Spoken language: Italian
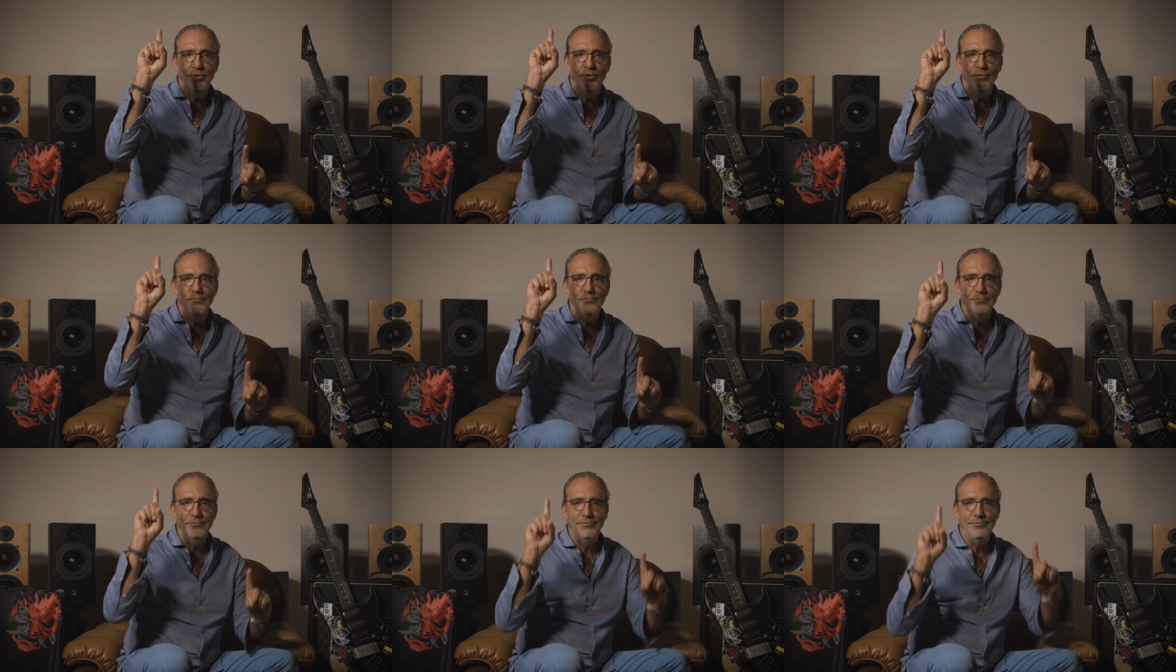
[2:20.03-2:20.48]

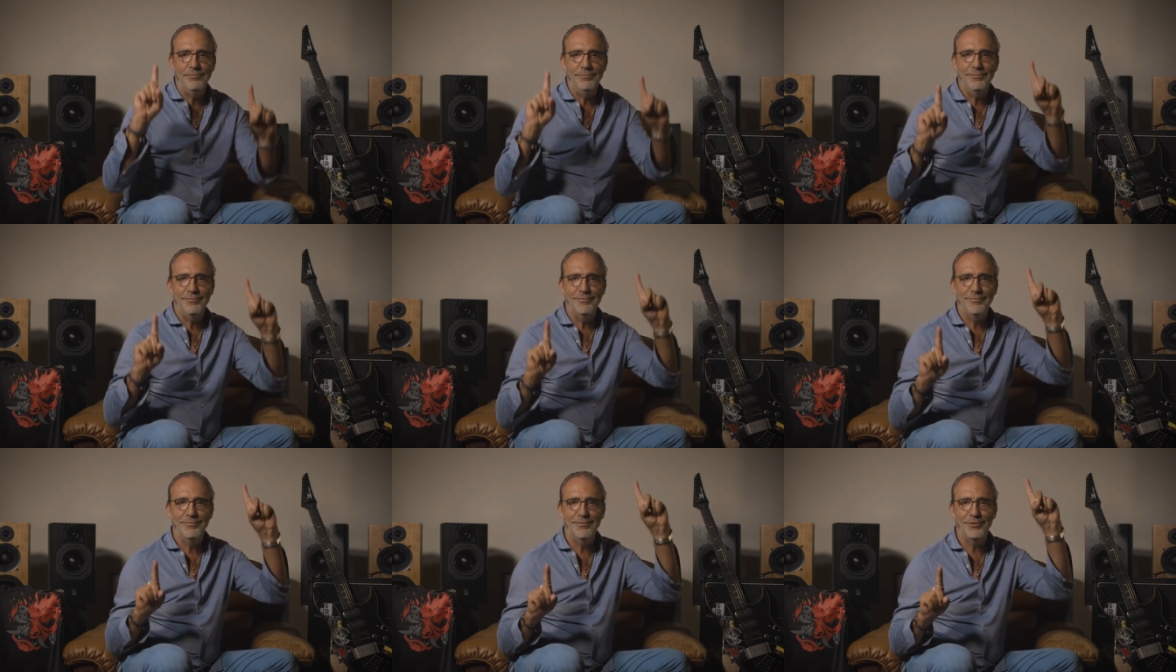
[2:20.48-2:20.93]

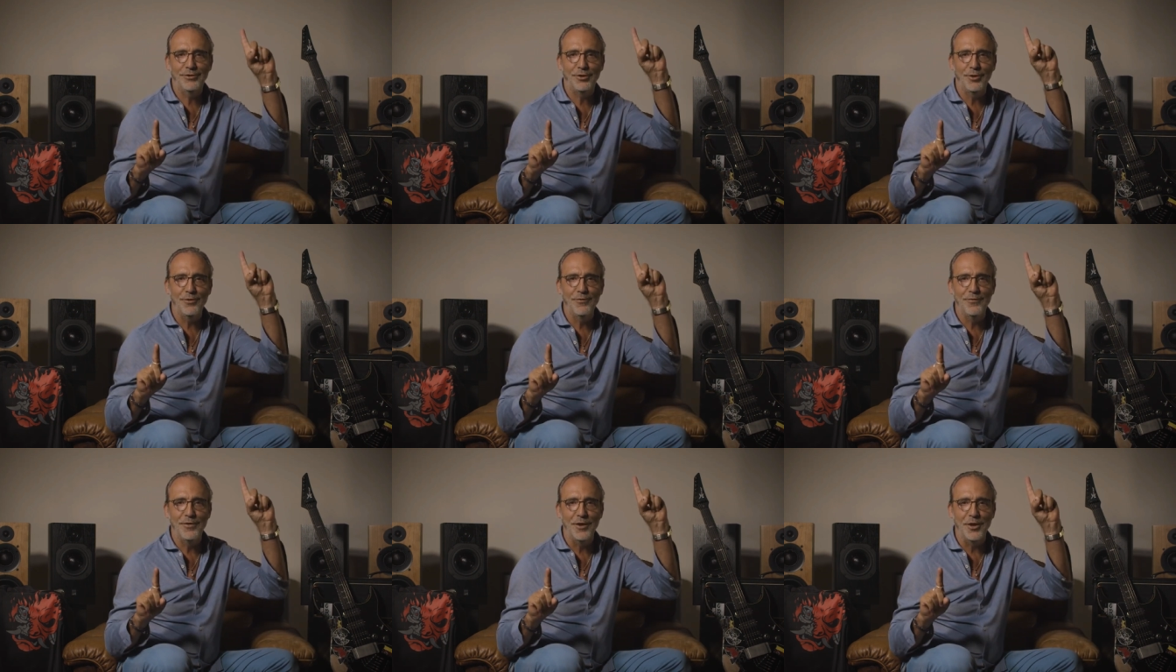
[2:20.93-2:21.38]
tum,
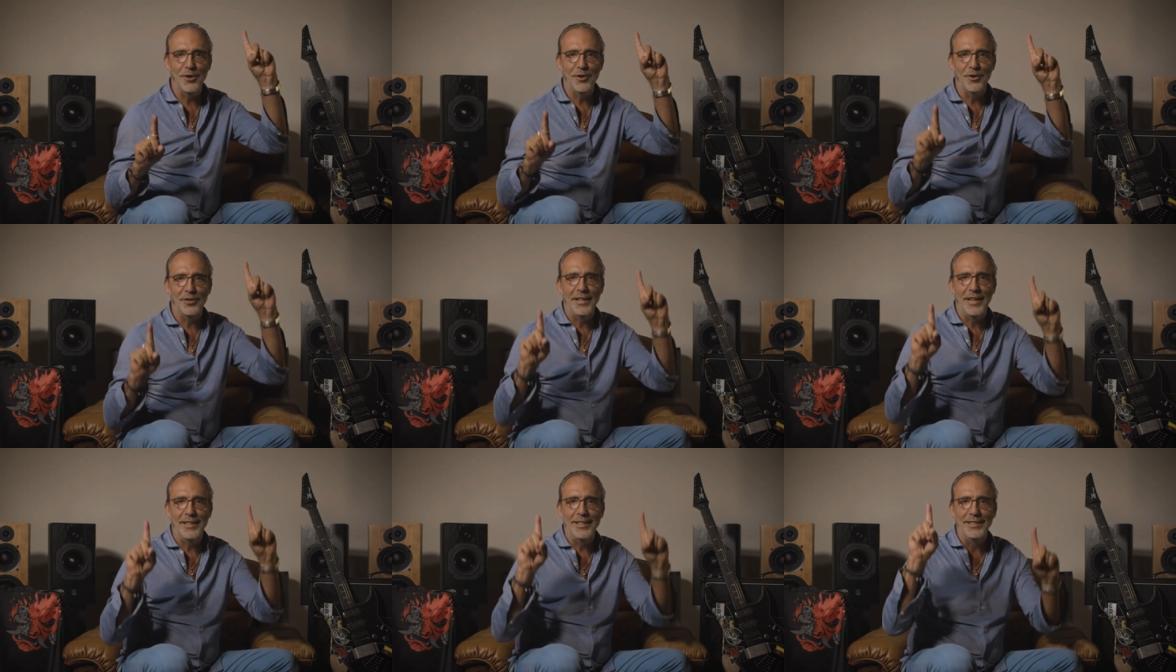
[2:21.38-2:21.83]
tum, vi
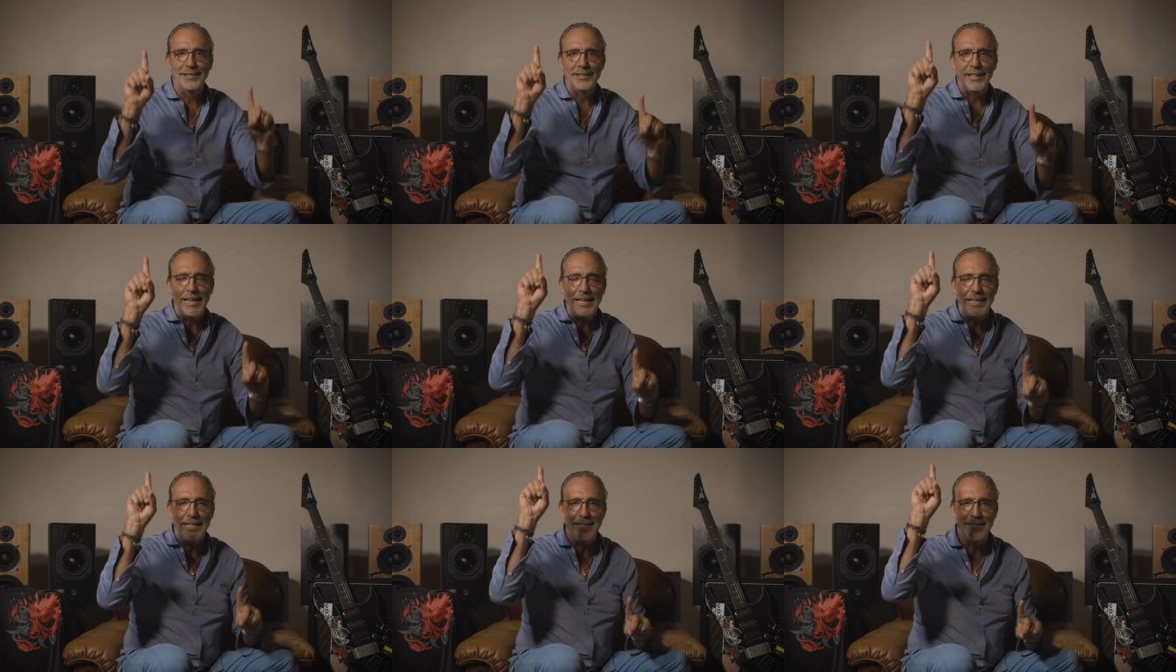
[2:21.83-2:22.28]
ricordate
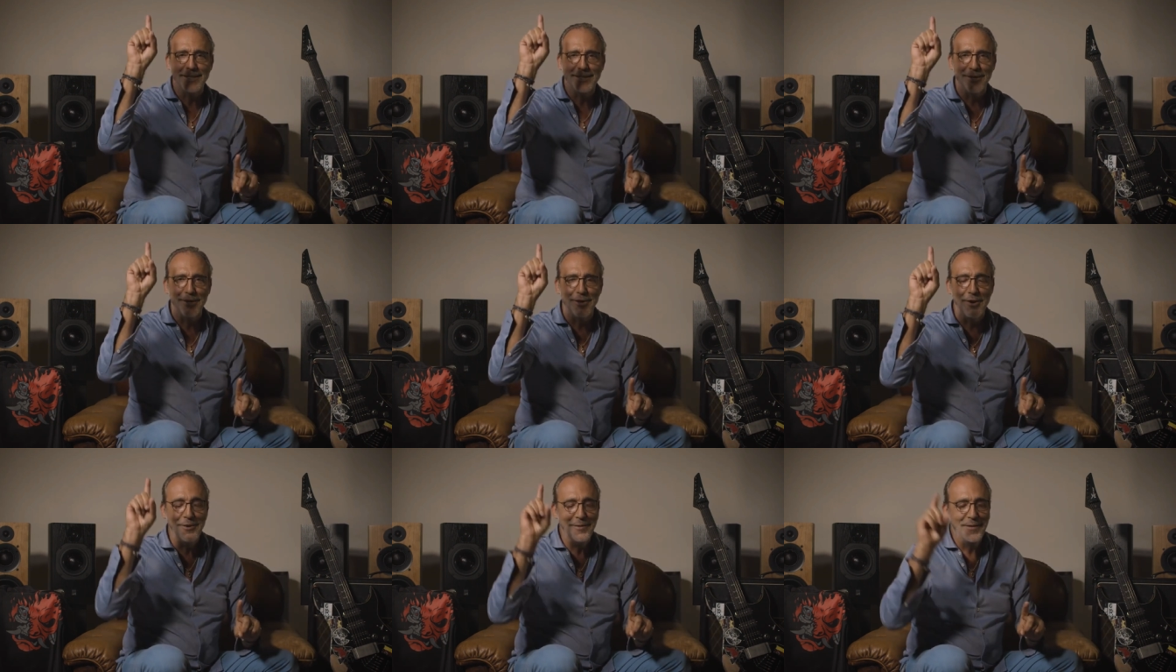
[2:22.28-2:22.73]
il
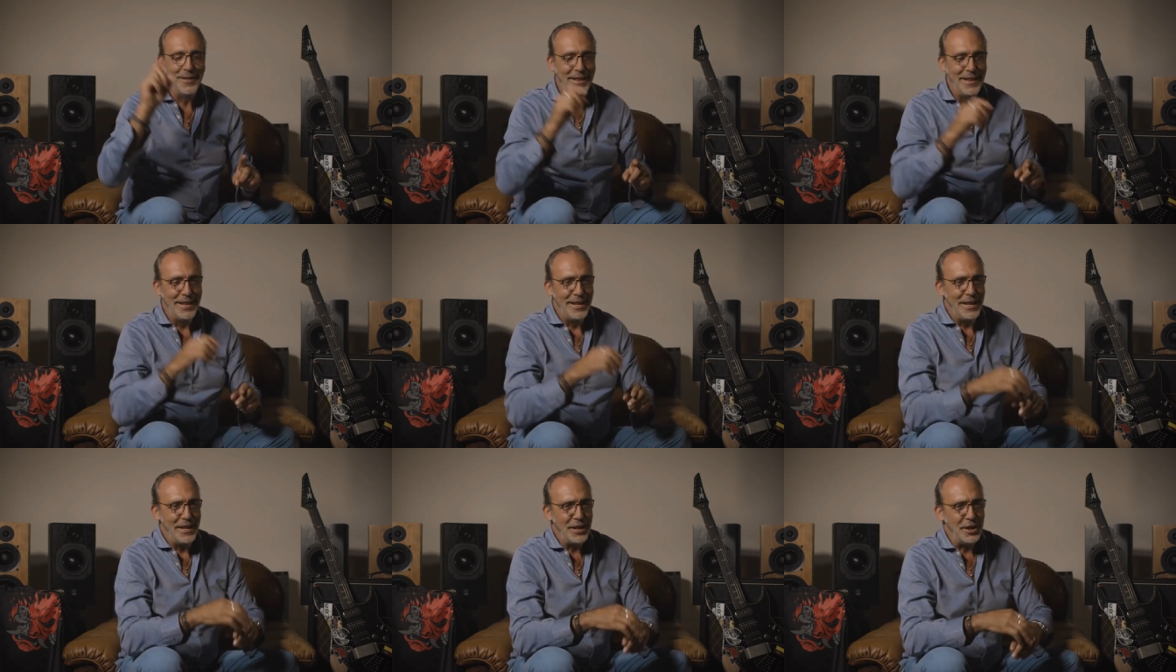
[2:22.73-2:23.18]
tennis, no?
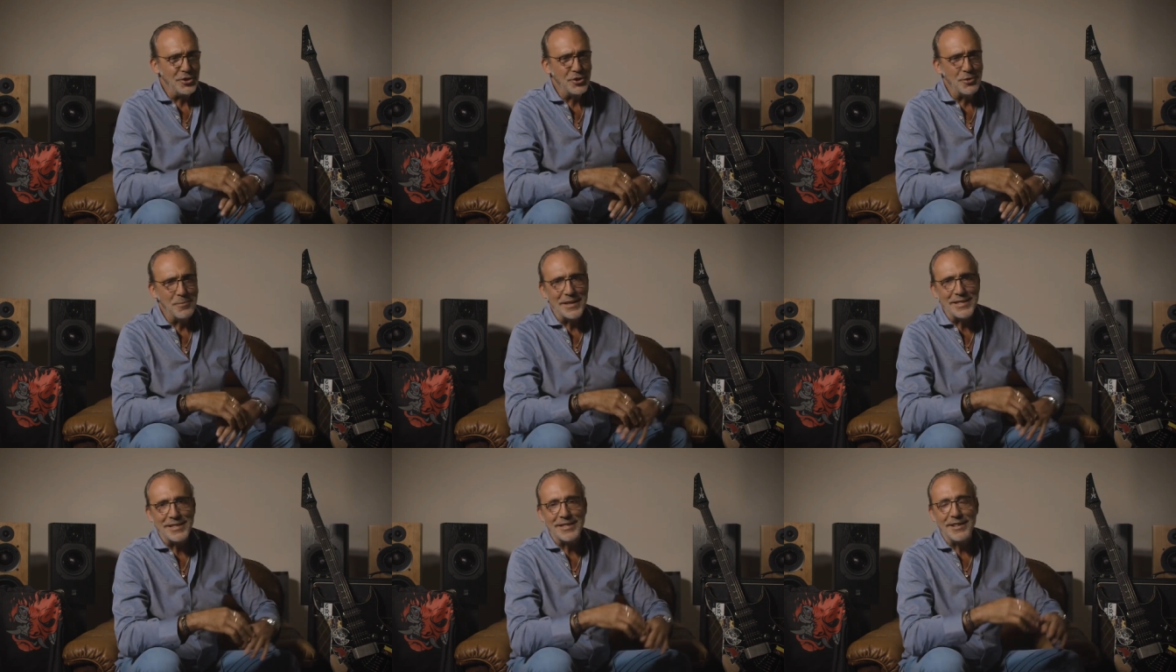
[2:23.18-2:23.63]
Che ci